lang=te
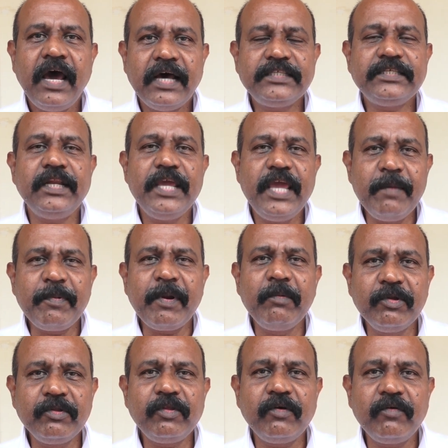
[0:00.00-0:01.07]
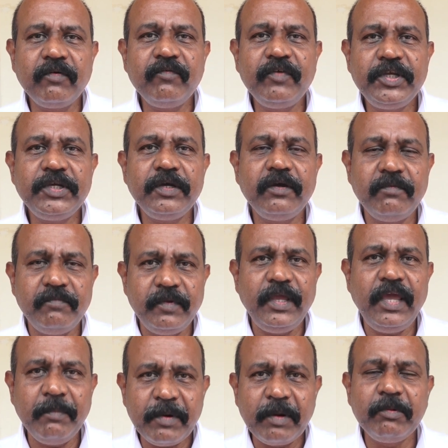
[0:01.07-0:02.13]
అసలు ఏ ప్రభుత్వం విషయం
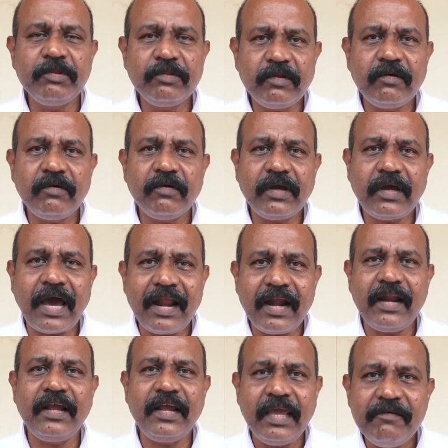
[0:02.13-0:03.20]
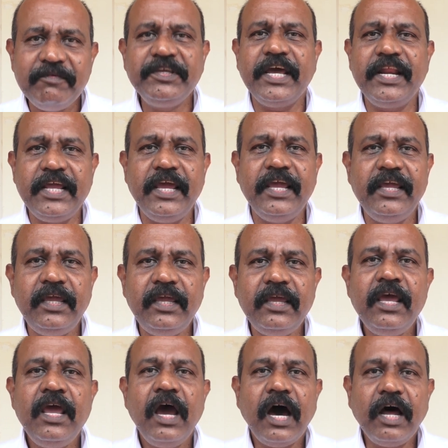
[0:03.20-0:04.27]
ఏ ప్రభుత్వం కారణంగా ఇవి జరిగాయి
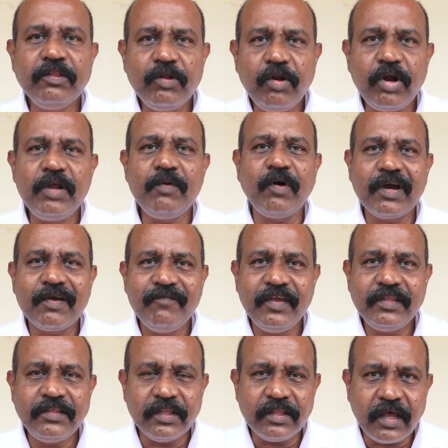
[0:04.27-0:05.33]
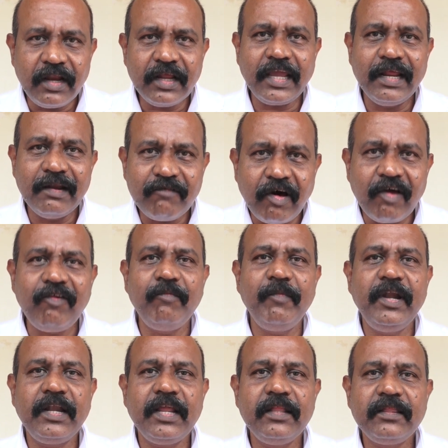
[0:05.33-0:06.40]
అందులోని ఒక వ్యక్తి తాలూకు
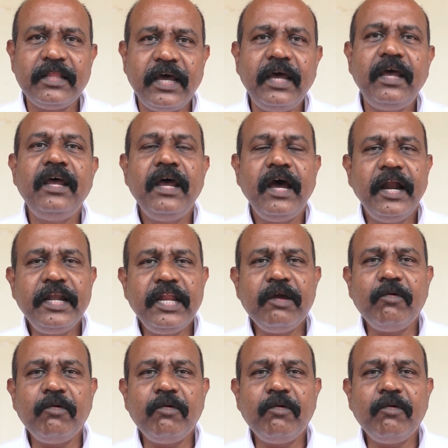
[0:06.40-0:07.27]
ఇన్వాల్వ్మెంట్ ఎంత అంటే